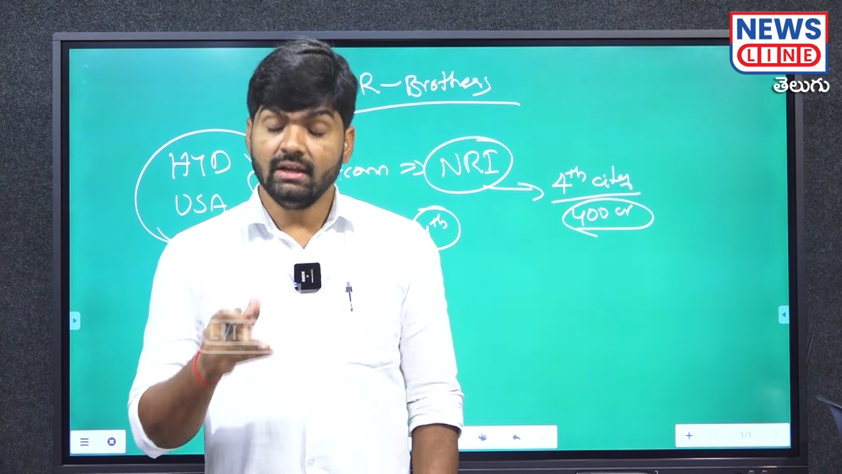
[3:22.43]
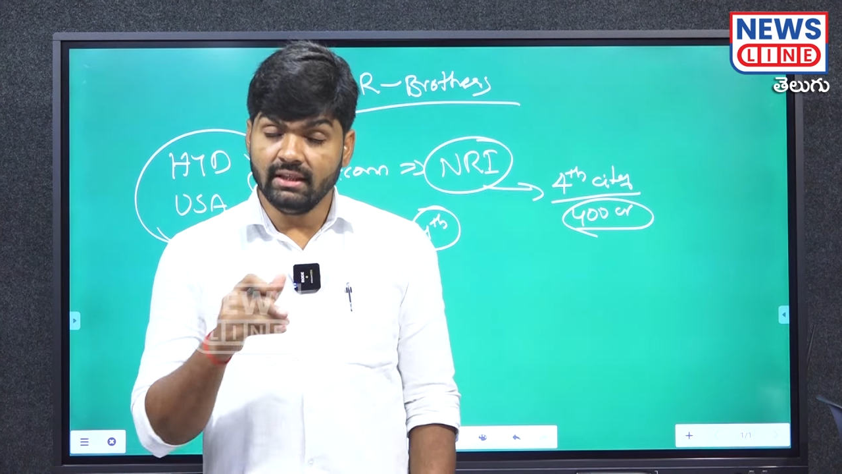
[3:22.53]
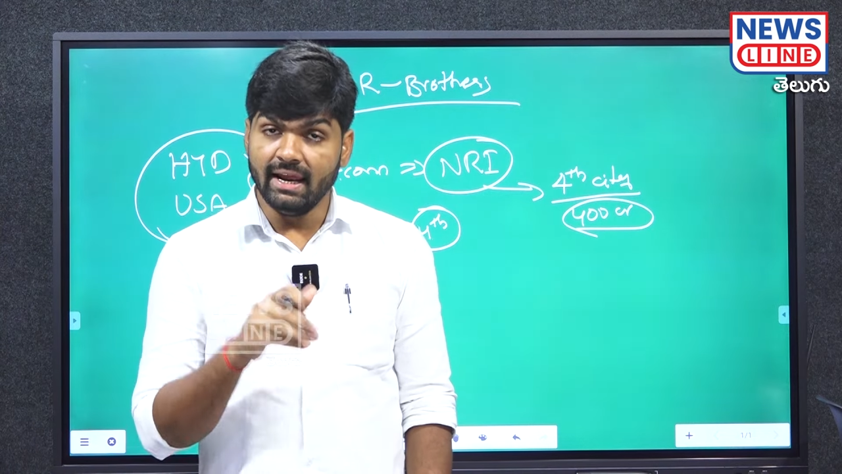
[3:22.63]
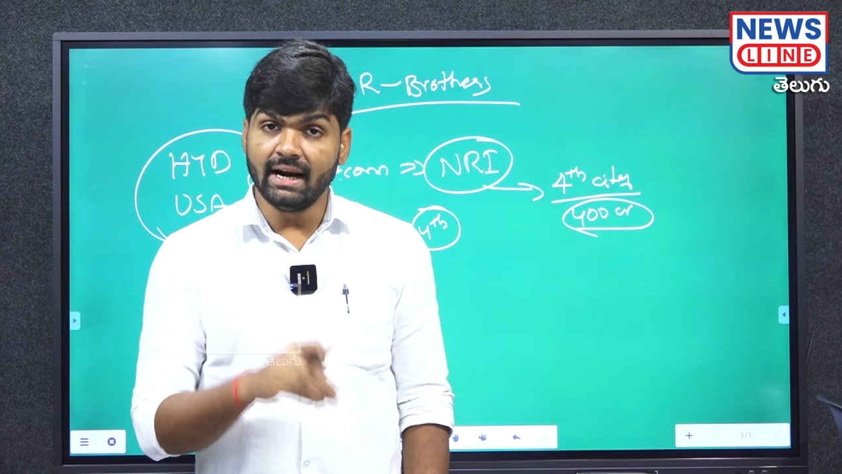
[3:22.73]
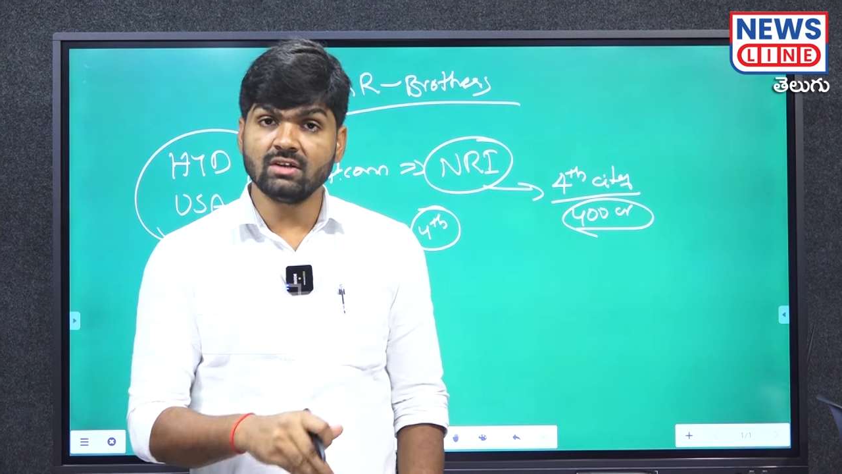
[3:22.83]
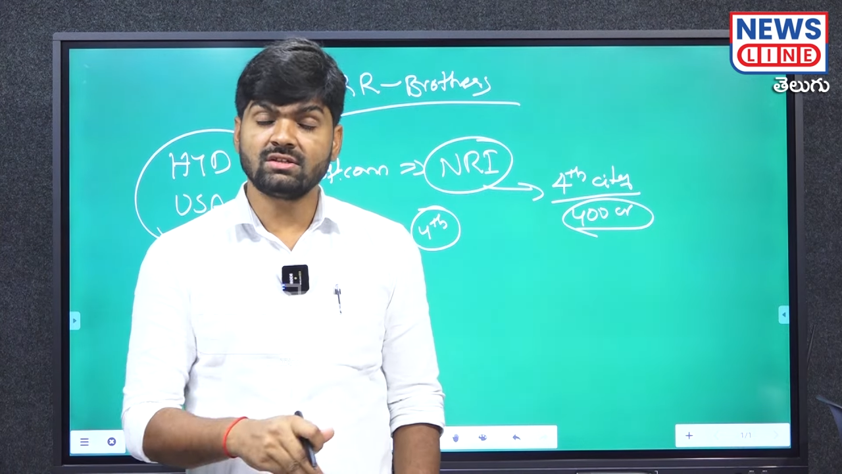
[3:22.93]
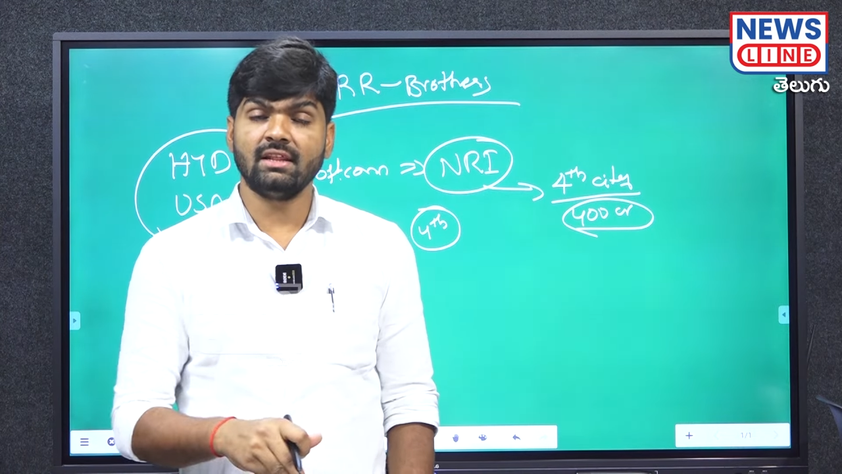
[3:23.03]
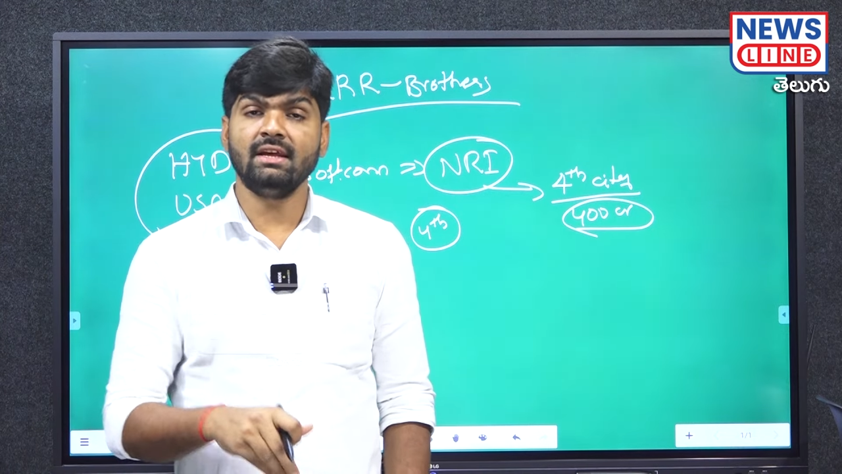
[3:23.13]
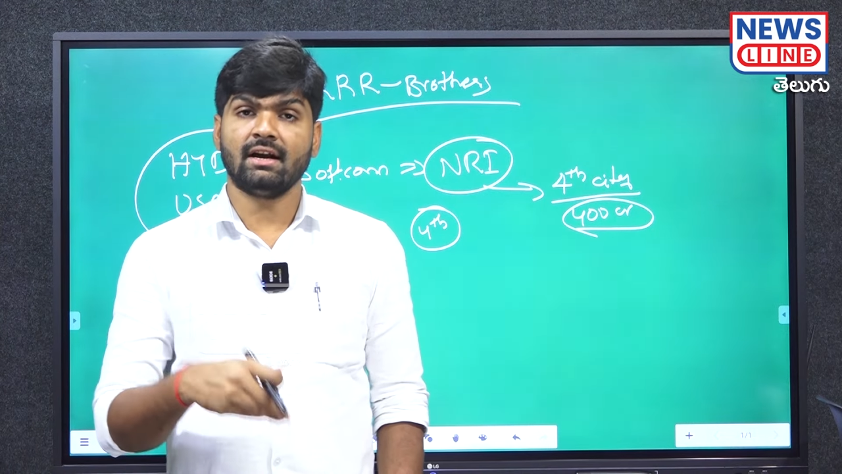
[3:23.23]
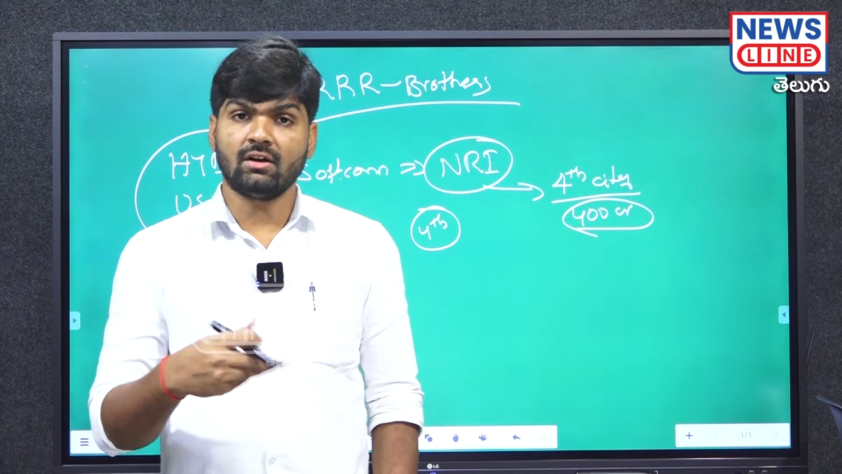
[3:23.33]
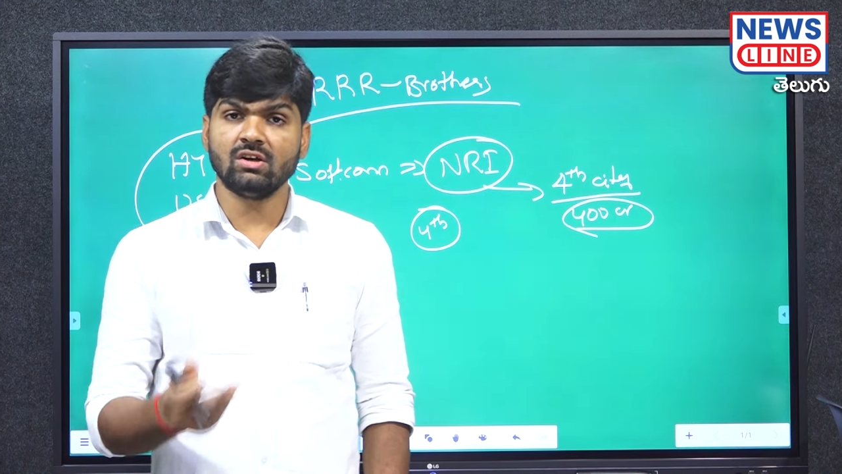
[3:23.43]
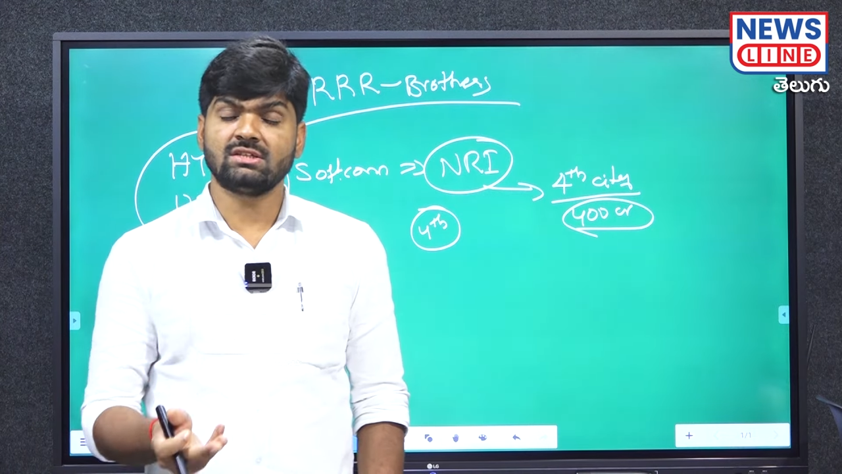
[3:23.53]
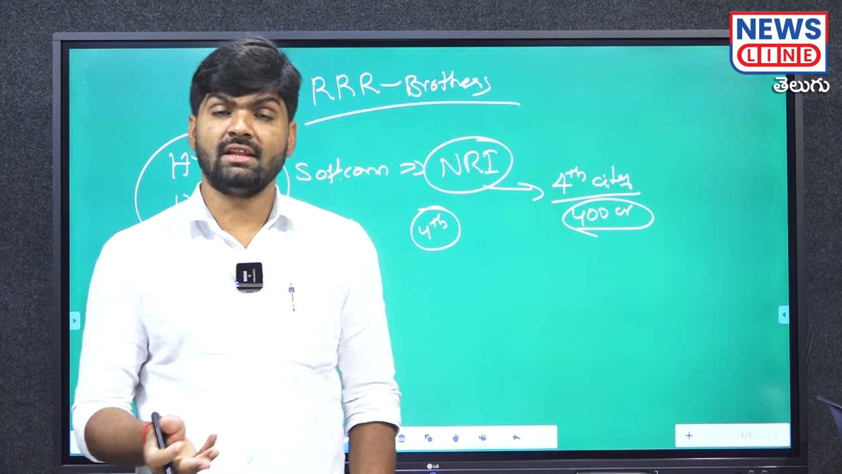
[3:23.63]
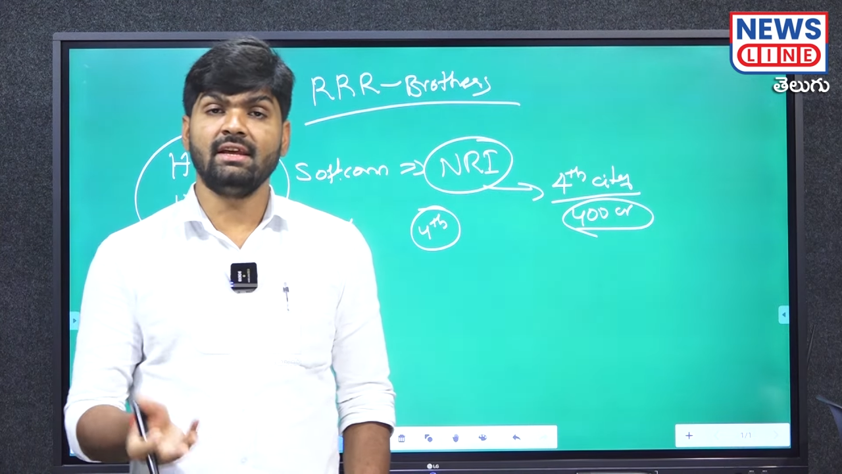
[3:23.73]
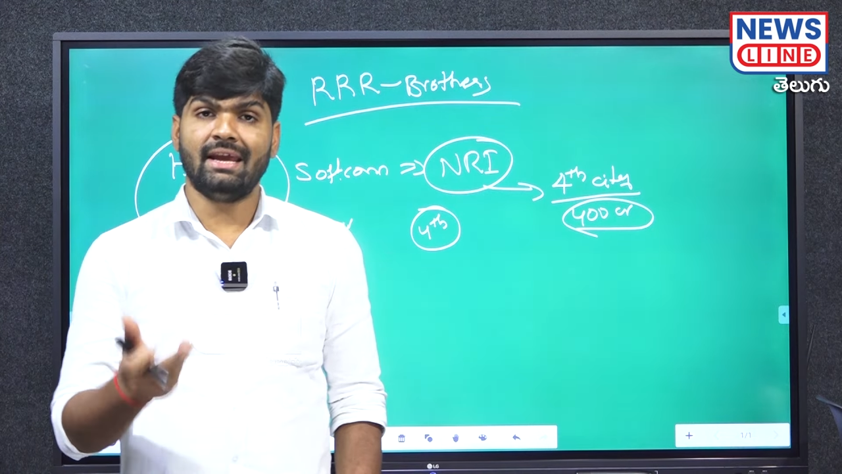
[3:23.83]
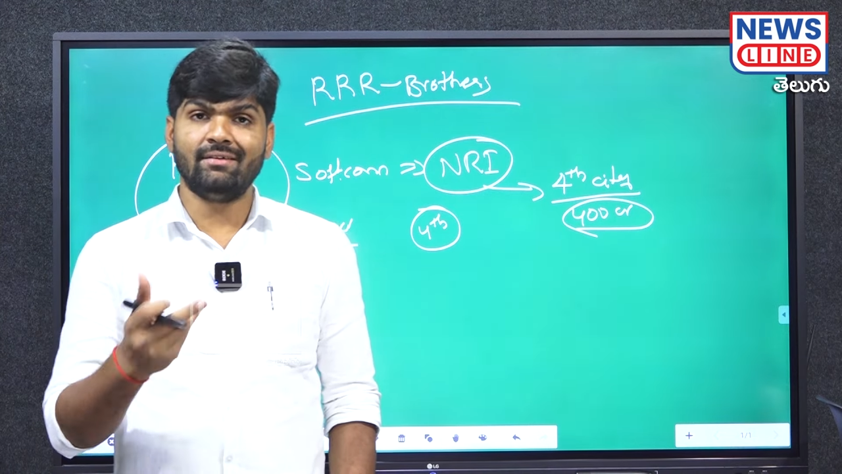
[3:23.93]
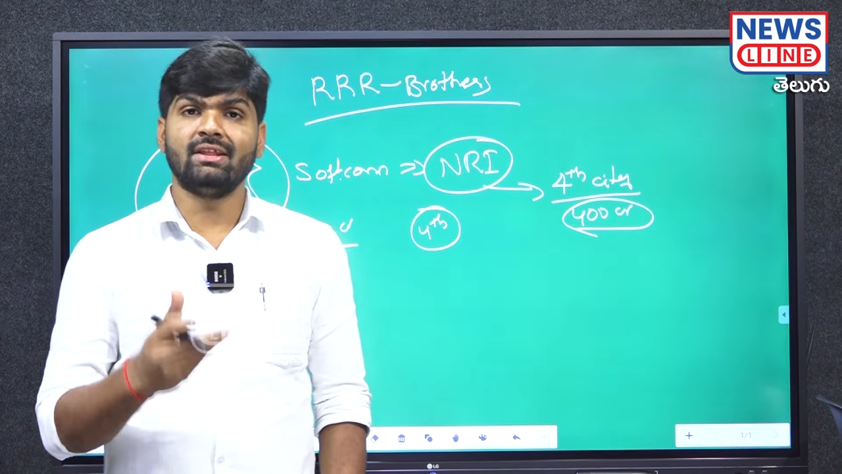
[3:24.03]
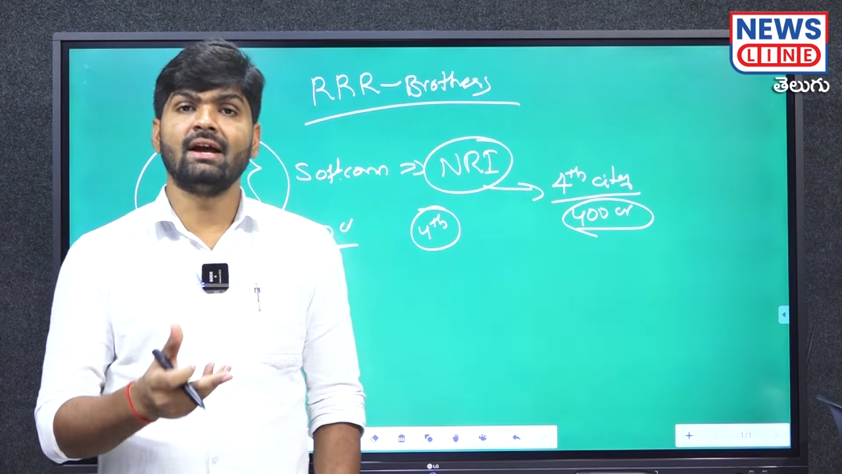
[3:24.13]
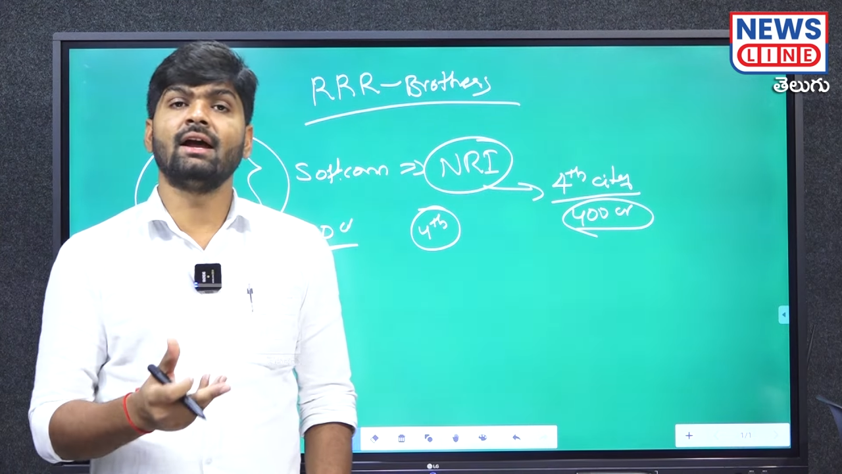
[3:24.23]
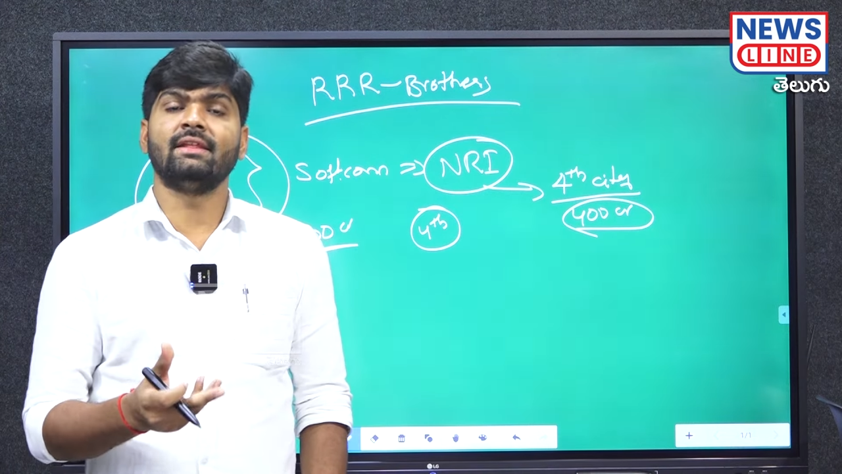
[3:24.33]
ఇది ఏడొస్తుంది ఎట్లొస్తుంది ఏ
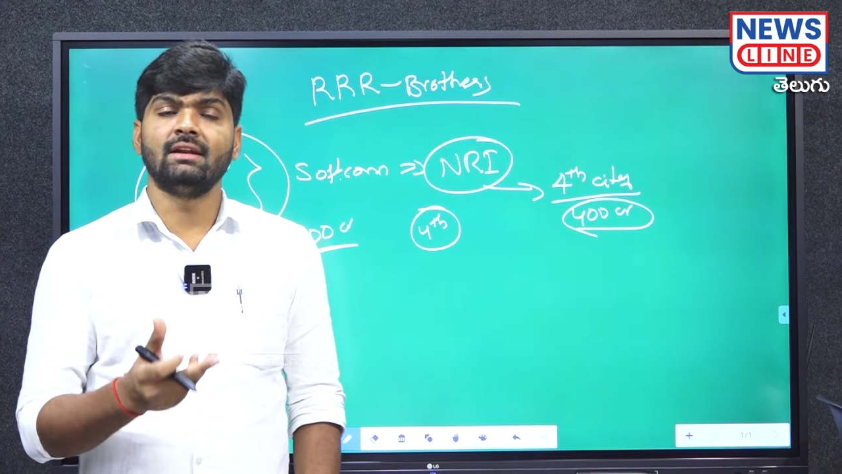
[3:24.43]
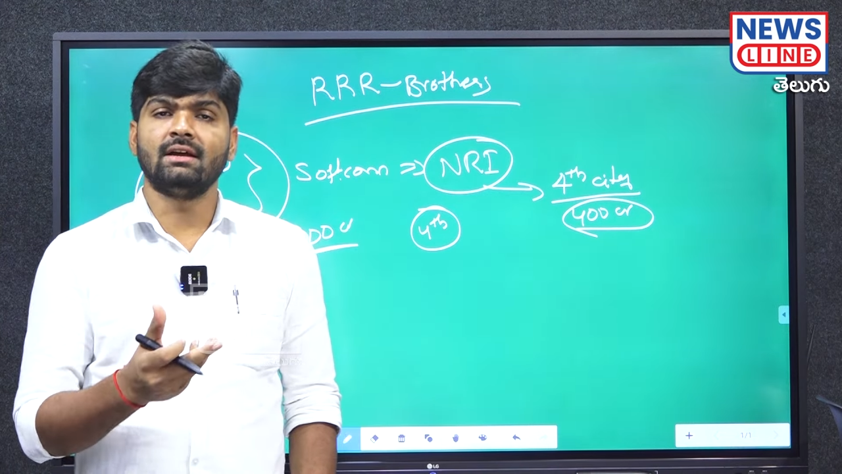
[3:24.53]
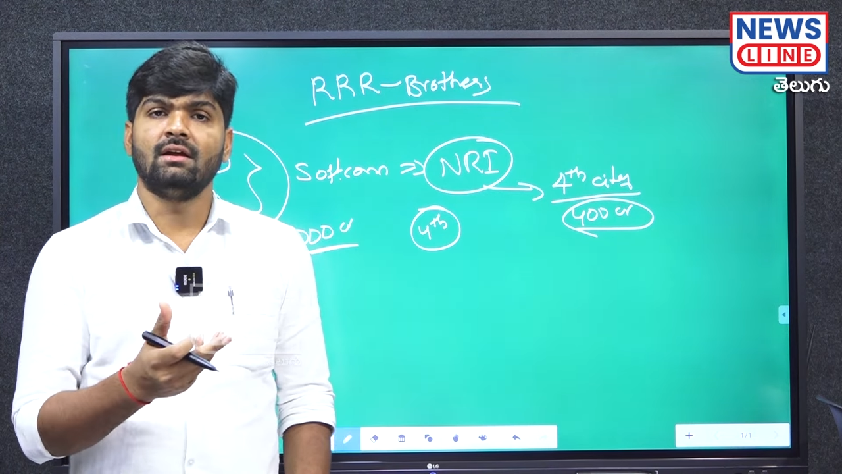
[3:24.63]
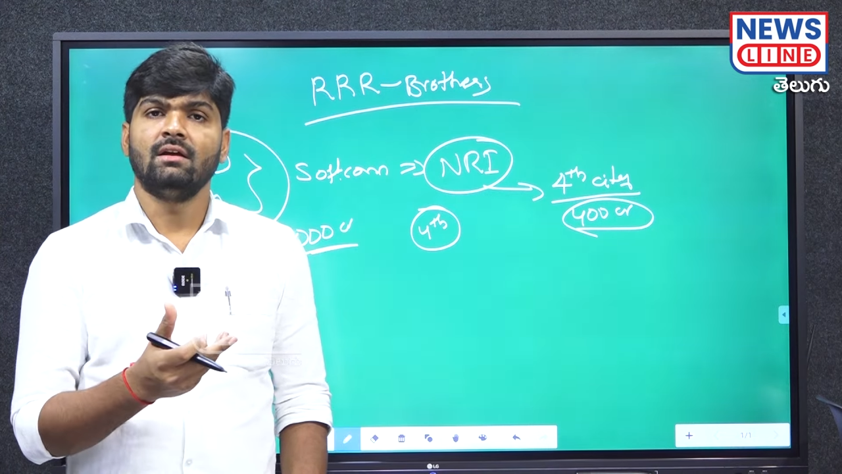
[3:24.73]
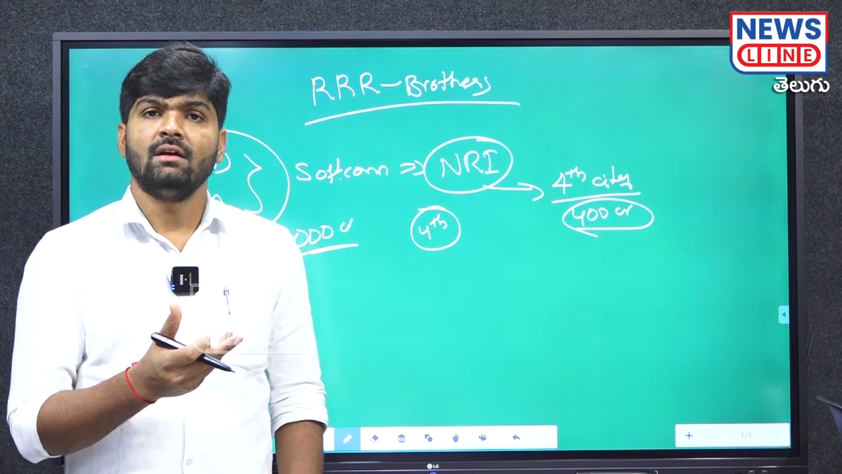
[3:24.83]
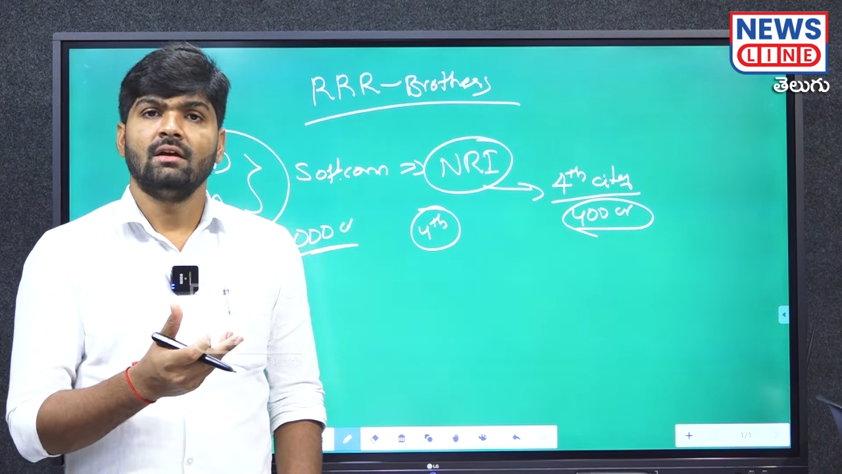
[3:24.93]
విధంగా దీనికి